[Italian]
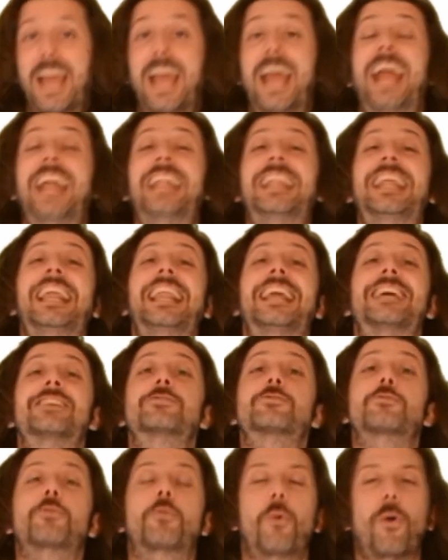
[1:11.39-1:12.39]
E nella
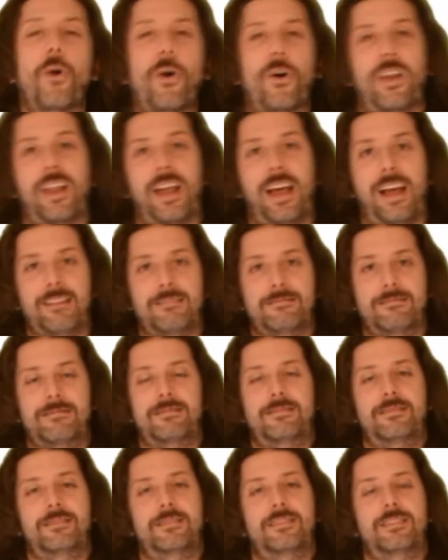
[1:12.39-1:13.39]
scuola
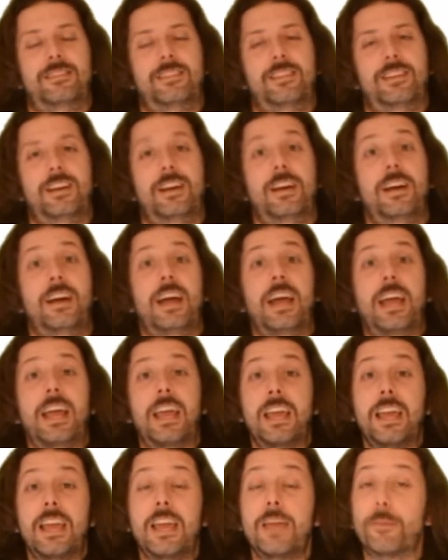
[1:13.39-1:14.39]

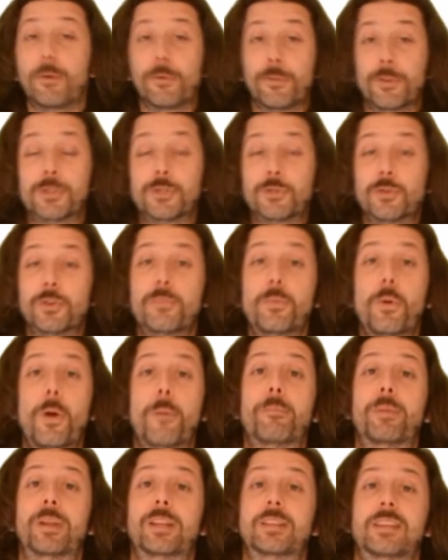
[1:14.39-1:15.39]
i professori più
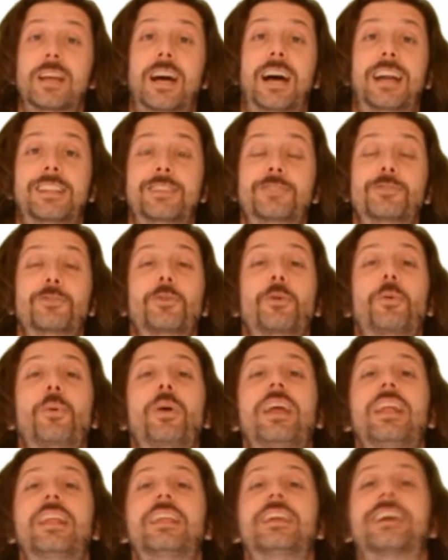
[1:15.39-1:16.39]
apprezzati sono
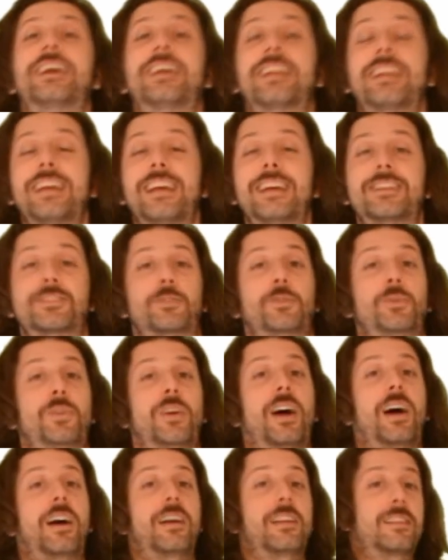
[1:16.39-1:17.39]
quelli che riescono
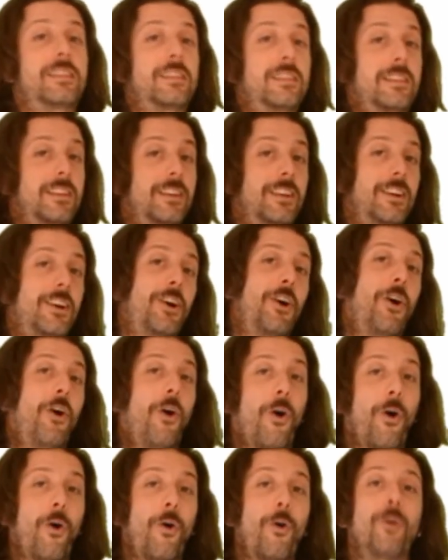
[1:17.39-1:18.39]
a
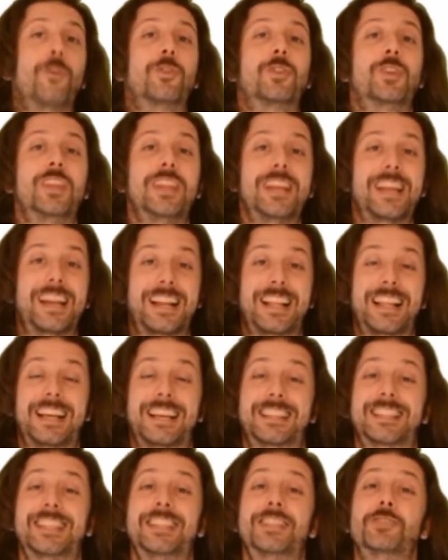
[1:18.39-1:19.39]
ottenere
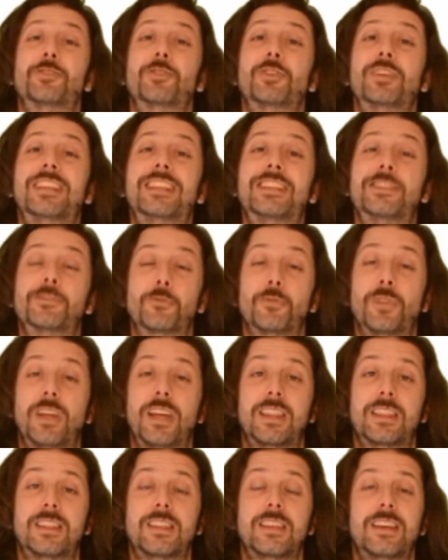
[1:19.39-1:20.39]
l'attenzione degli
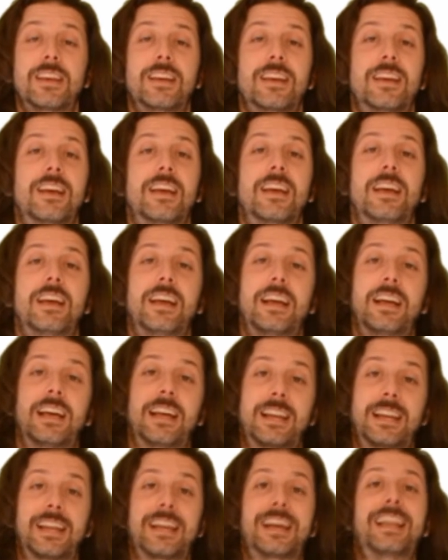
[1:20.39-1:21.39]
studenti e
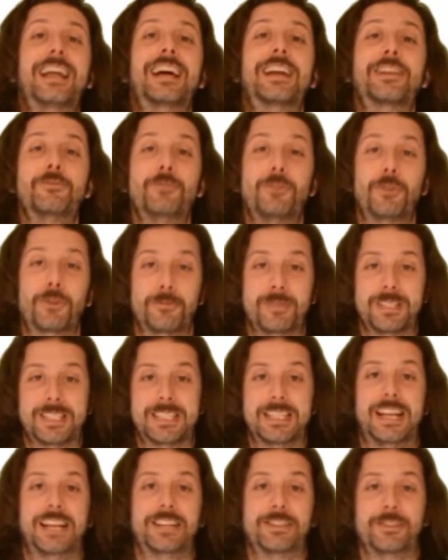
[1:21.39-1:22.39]
regalare un loro
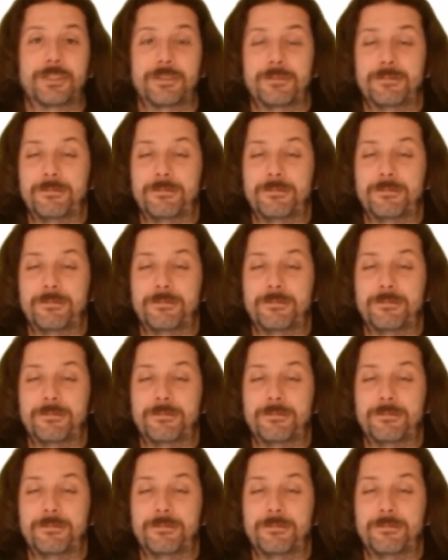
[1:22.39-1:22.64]
messaggio.